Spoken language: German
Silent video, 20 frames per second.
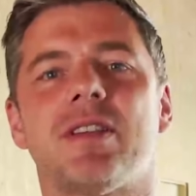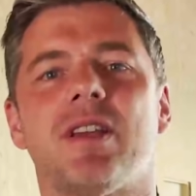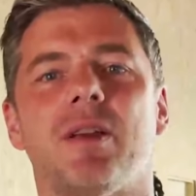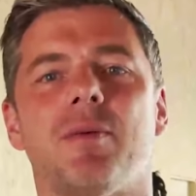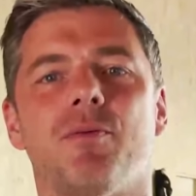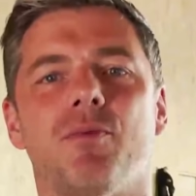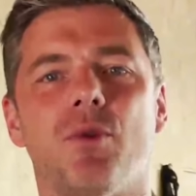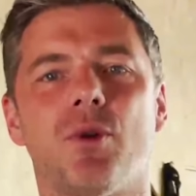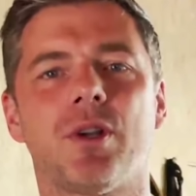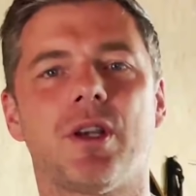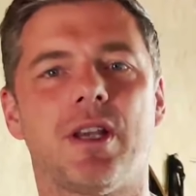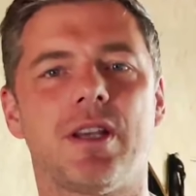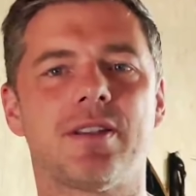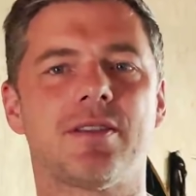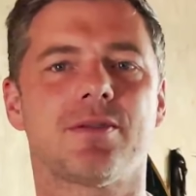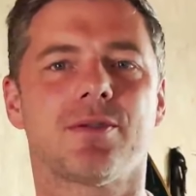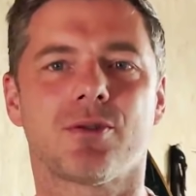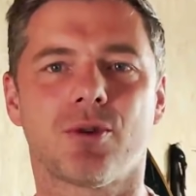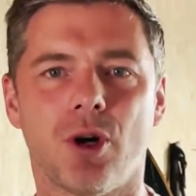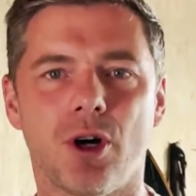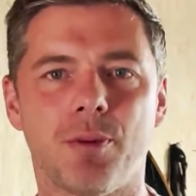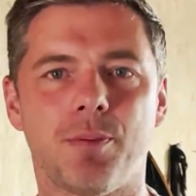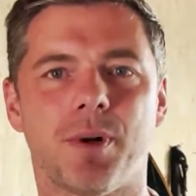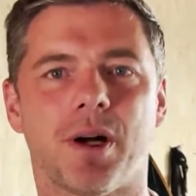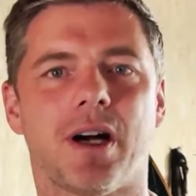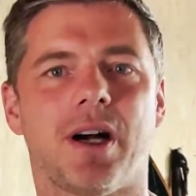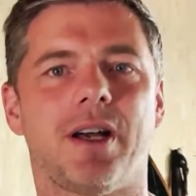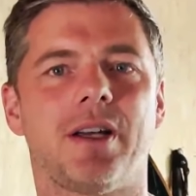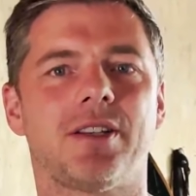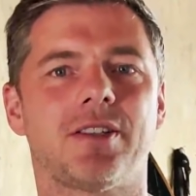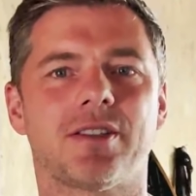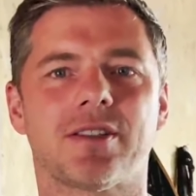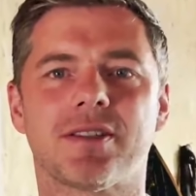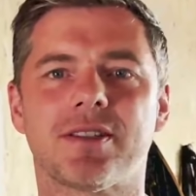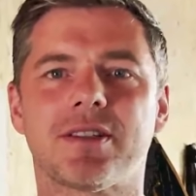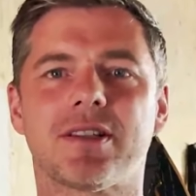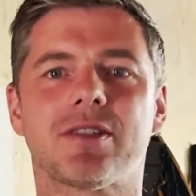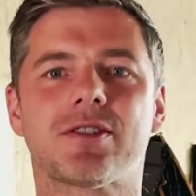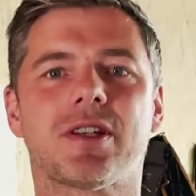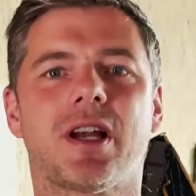hier im Wohn-, Ess- und Kochbereich. Das
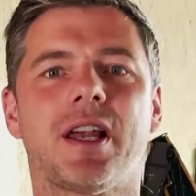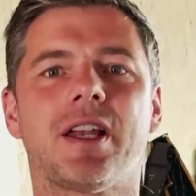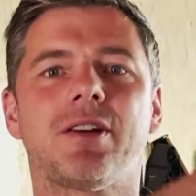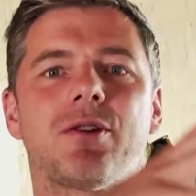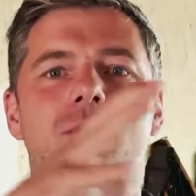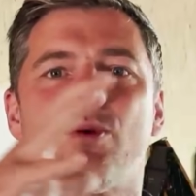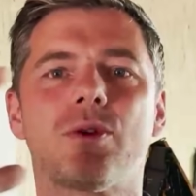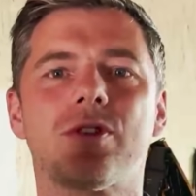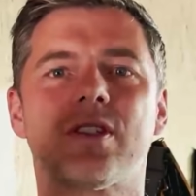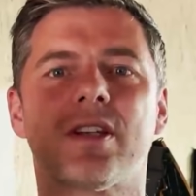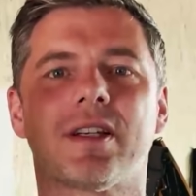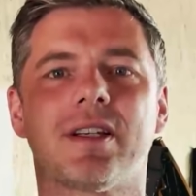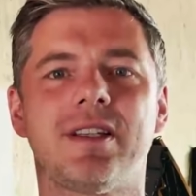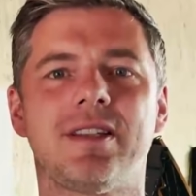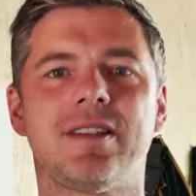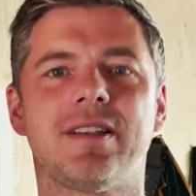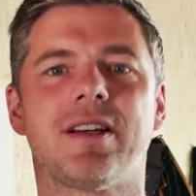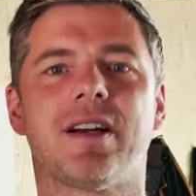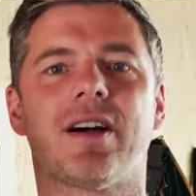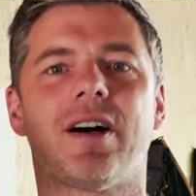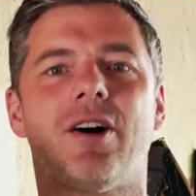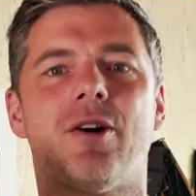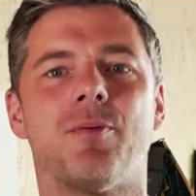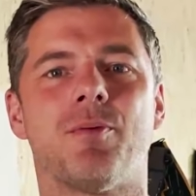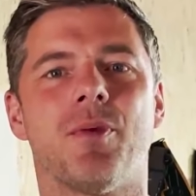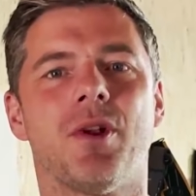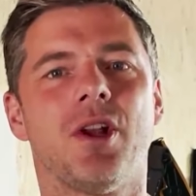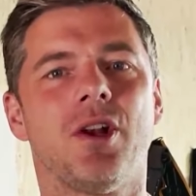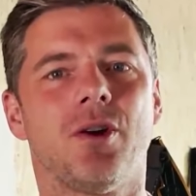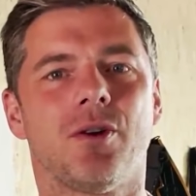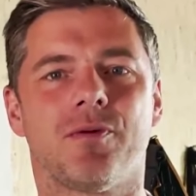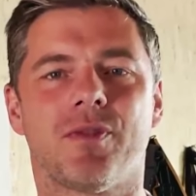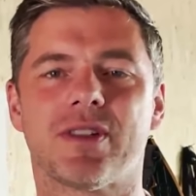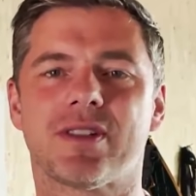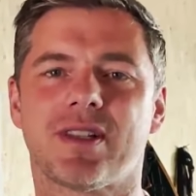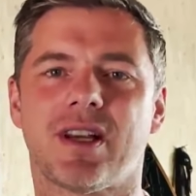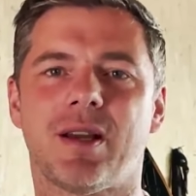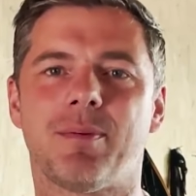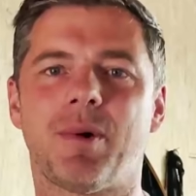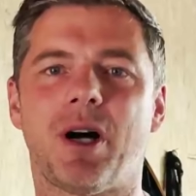ist also ein großer, riesiger Raum. Und
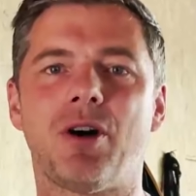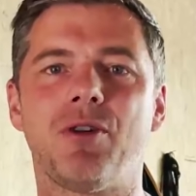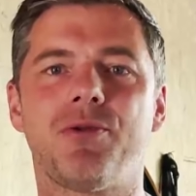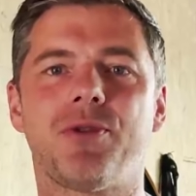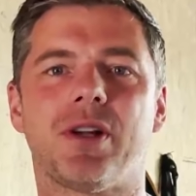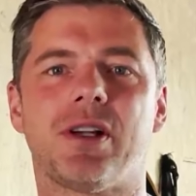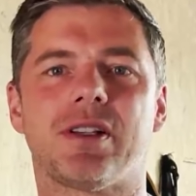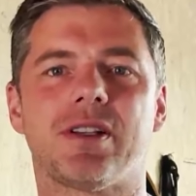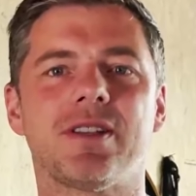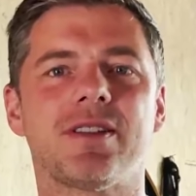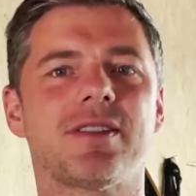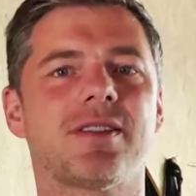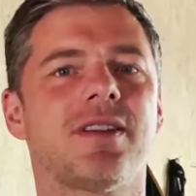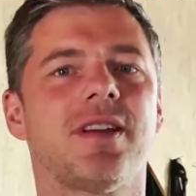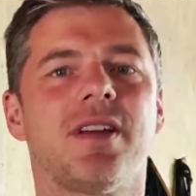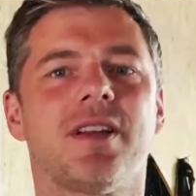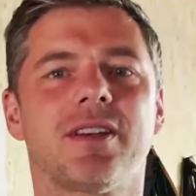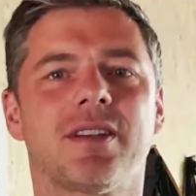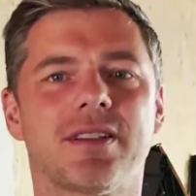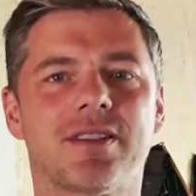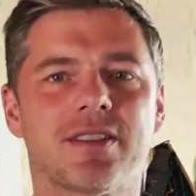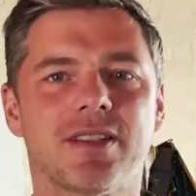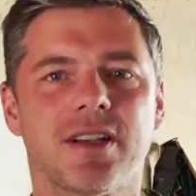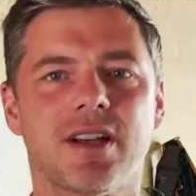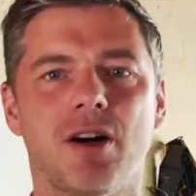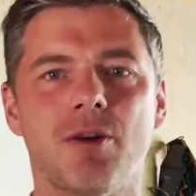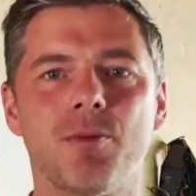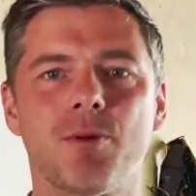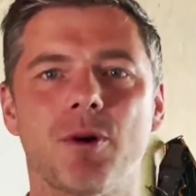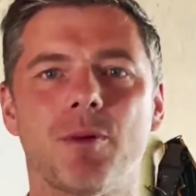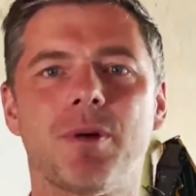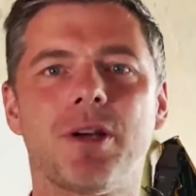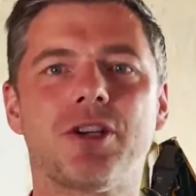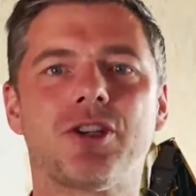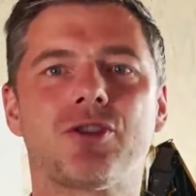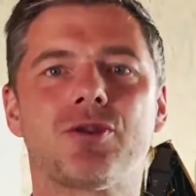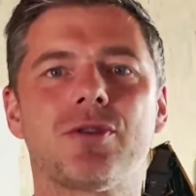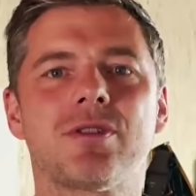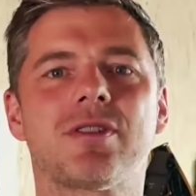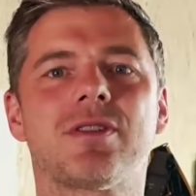was einem auffällt ist, dass der Raum komplett
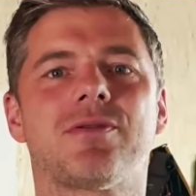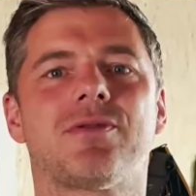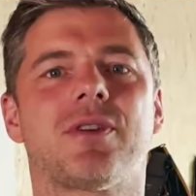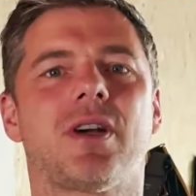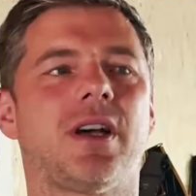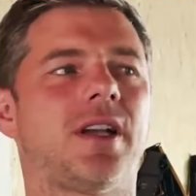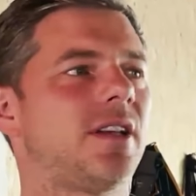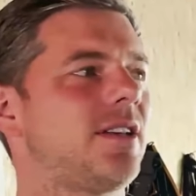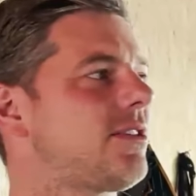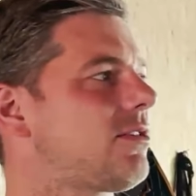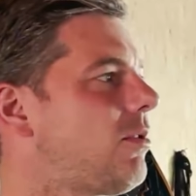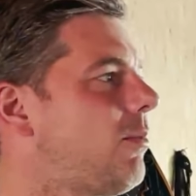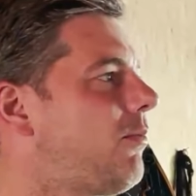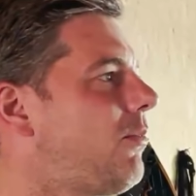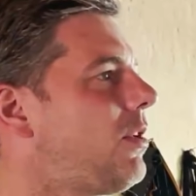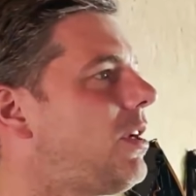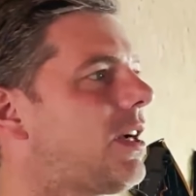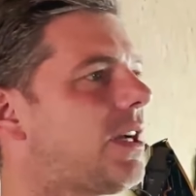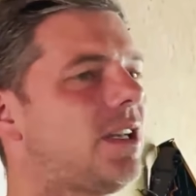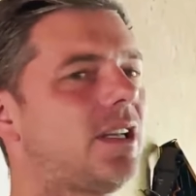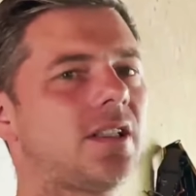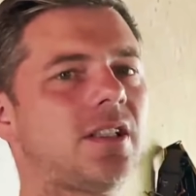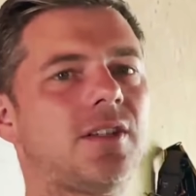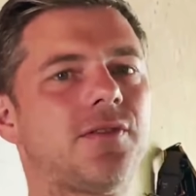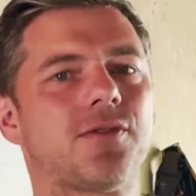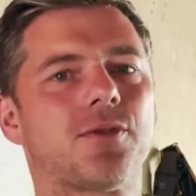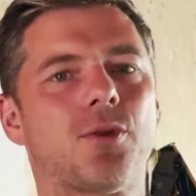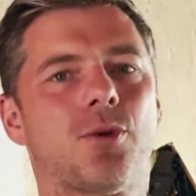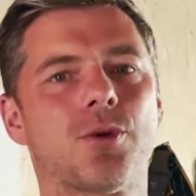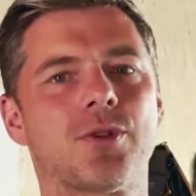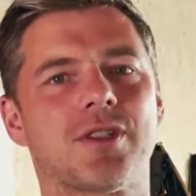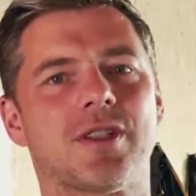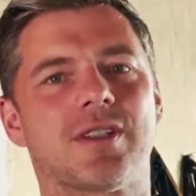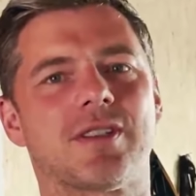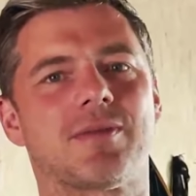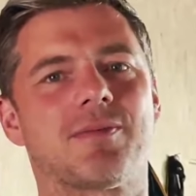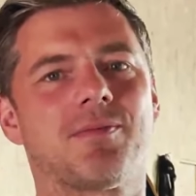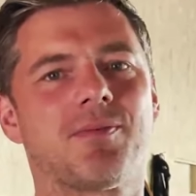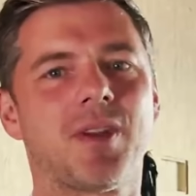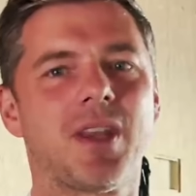stützenfrei ist, obwohl er relativ groß
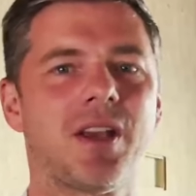ist.